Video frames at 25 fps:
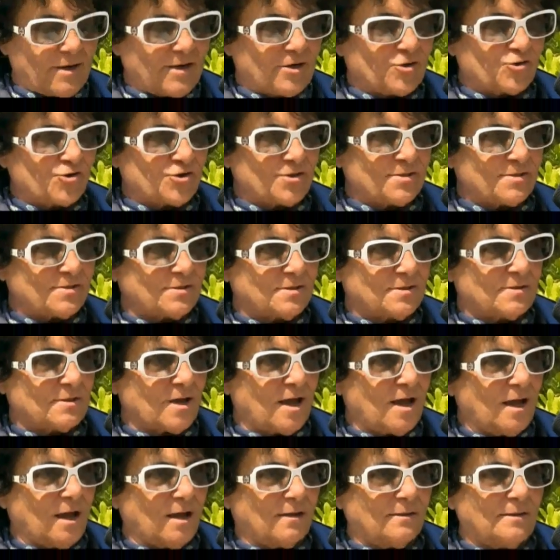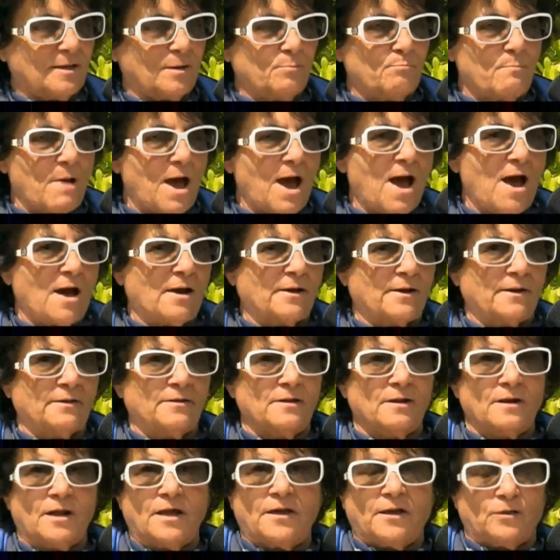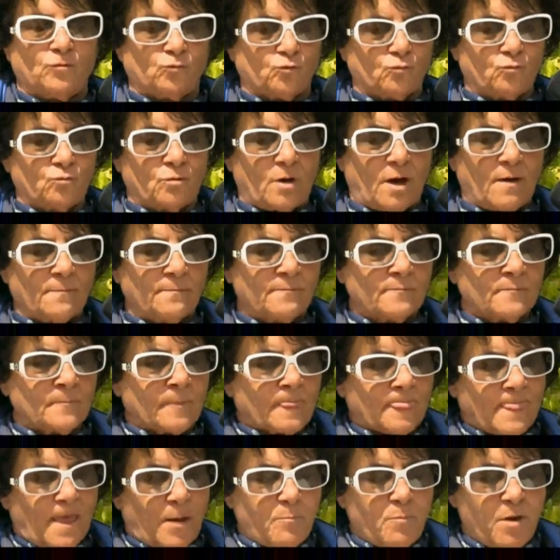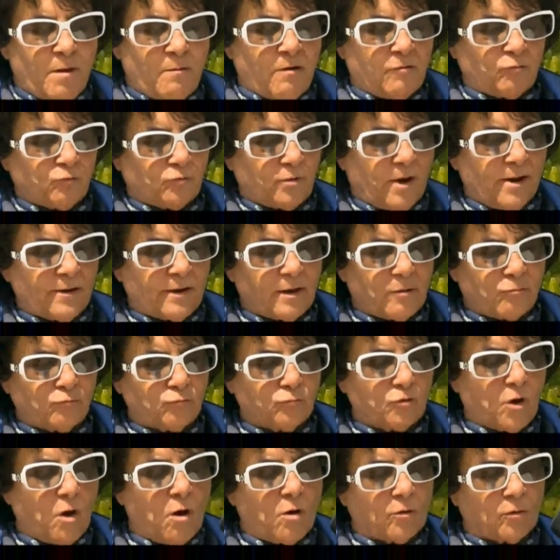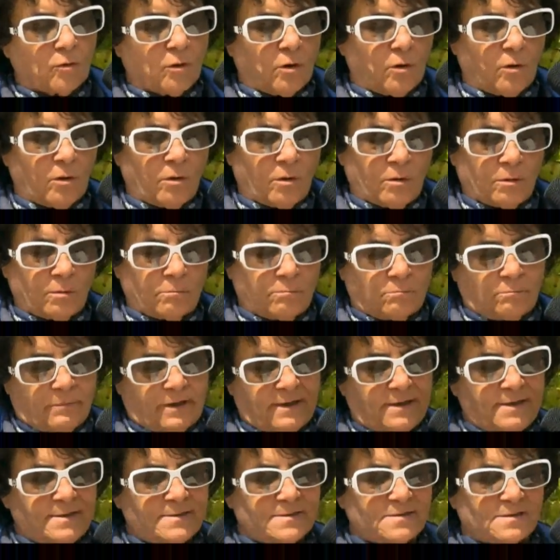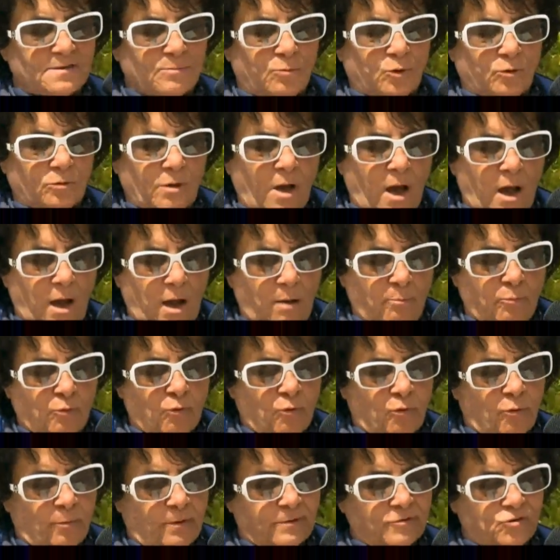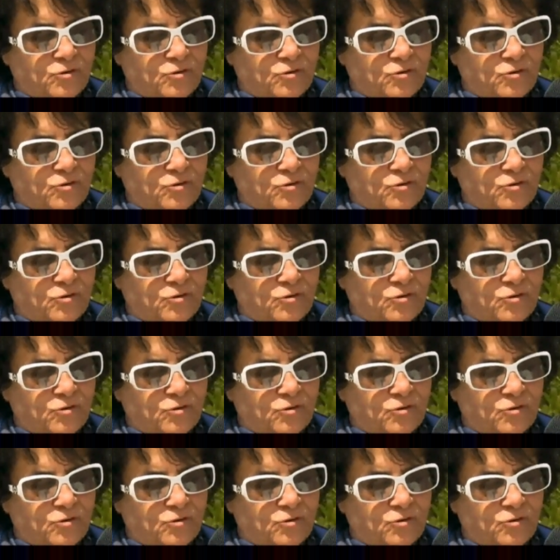le, le necessità del mare, della natura. Abbiamo avuto anche un dono mm, bellissimo da